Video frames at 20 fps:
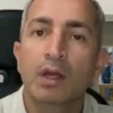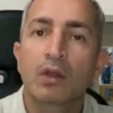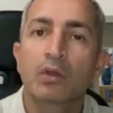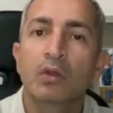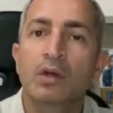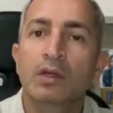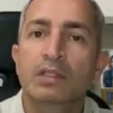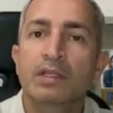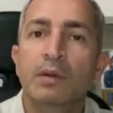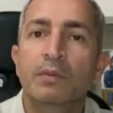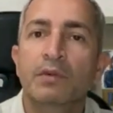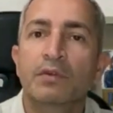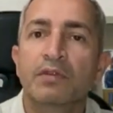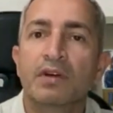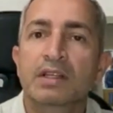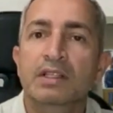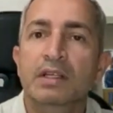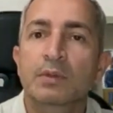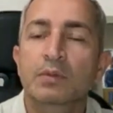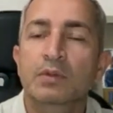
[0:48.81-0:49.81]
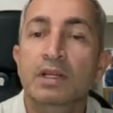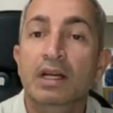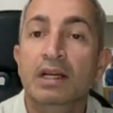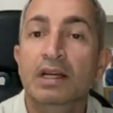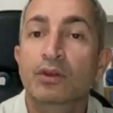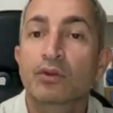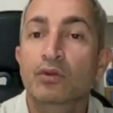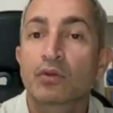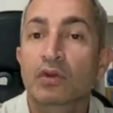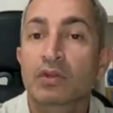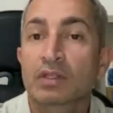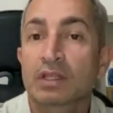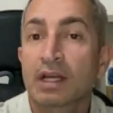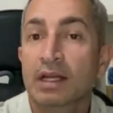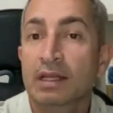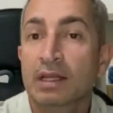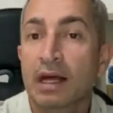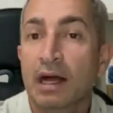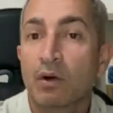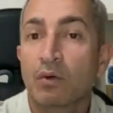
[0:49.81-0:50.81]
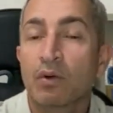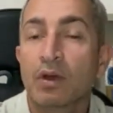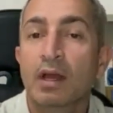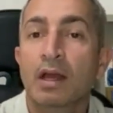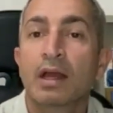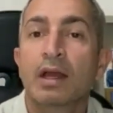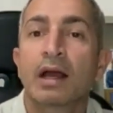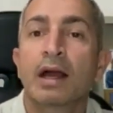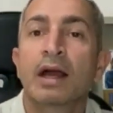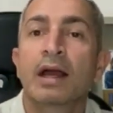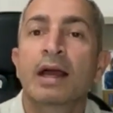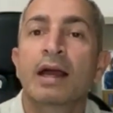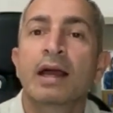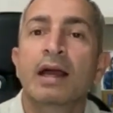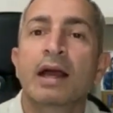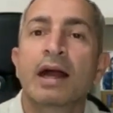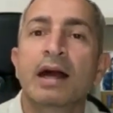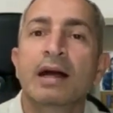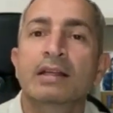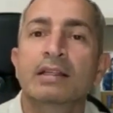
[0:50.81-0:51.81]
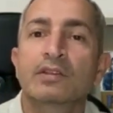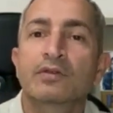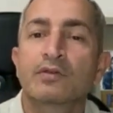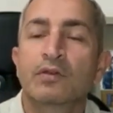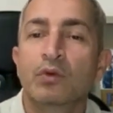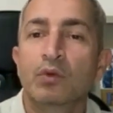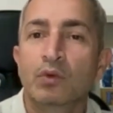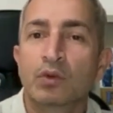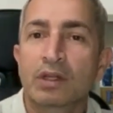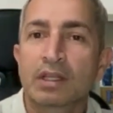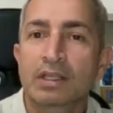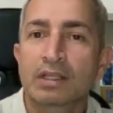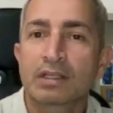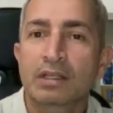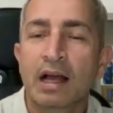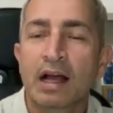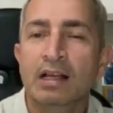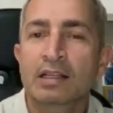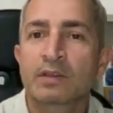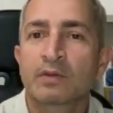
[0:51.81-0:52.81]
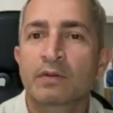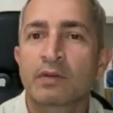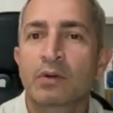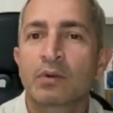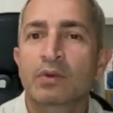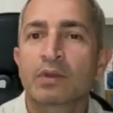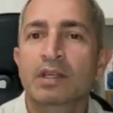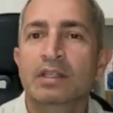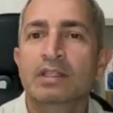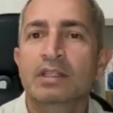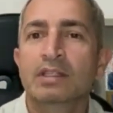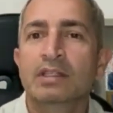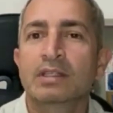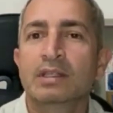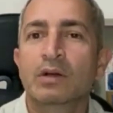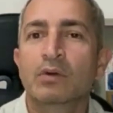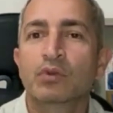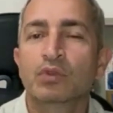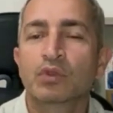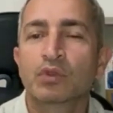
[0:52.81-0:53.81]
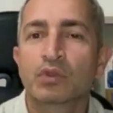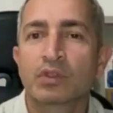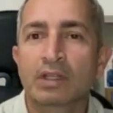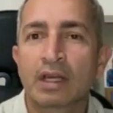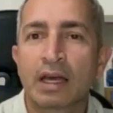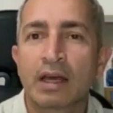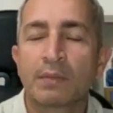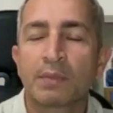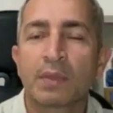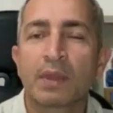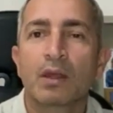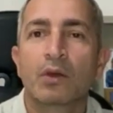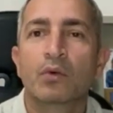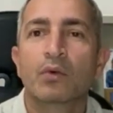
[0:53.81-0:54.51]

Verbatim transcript: nós sempre fazemos aqui no nosso canal é, as frutas, as frutas de São José.